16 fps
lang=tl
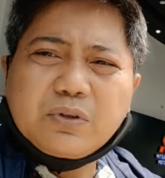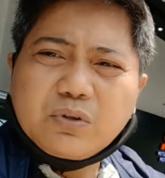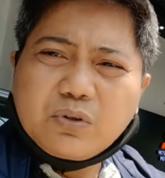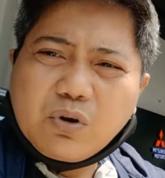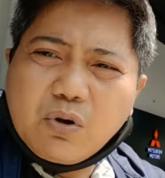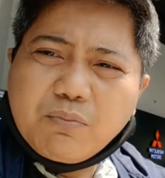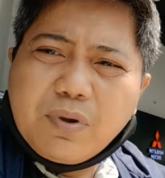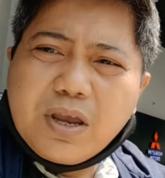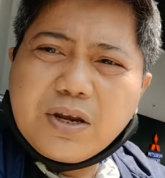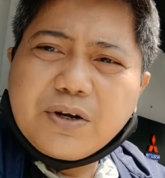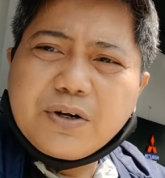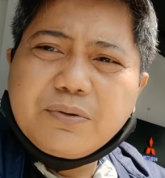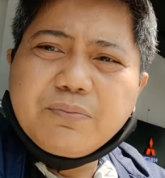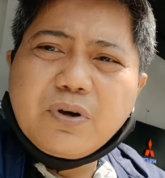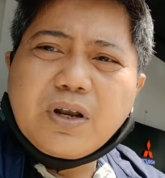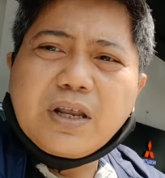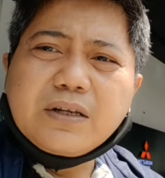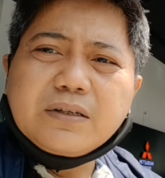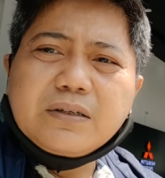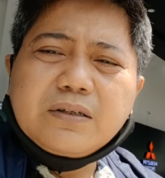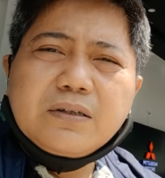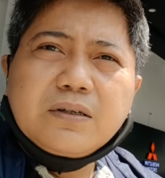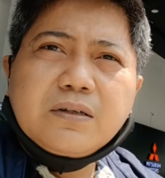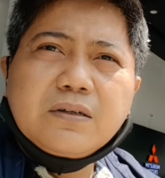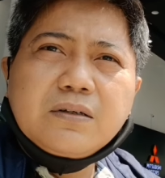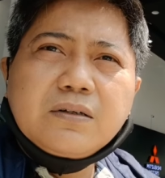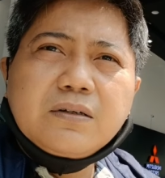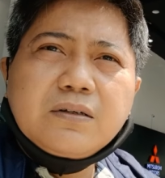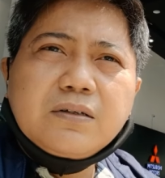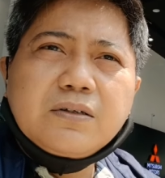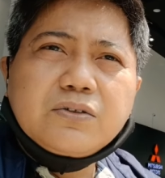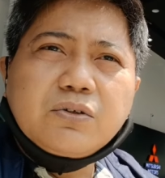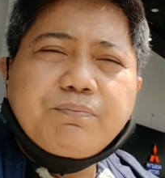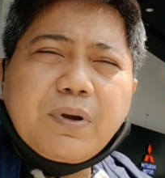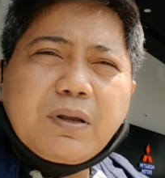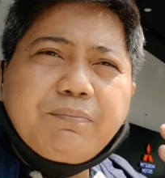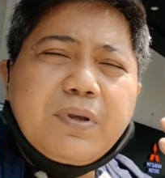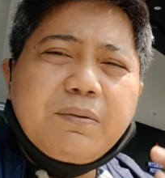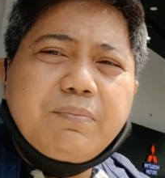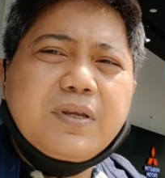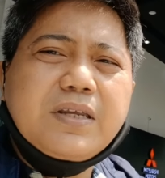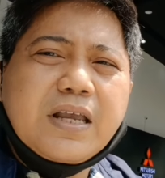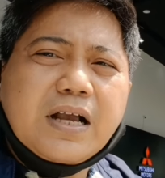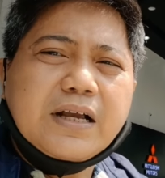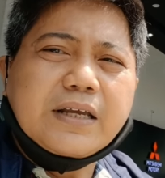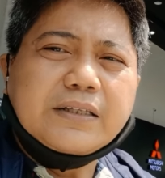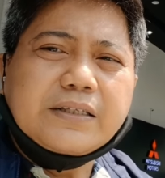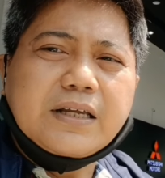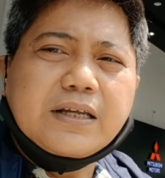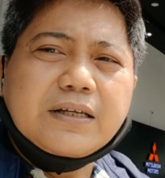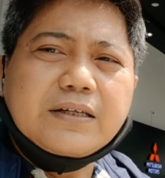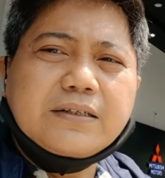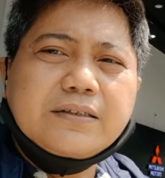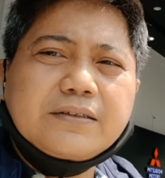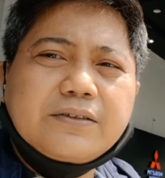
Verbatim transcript: ang co-maker mo rin. So, pag pagbibigyan kita,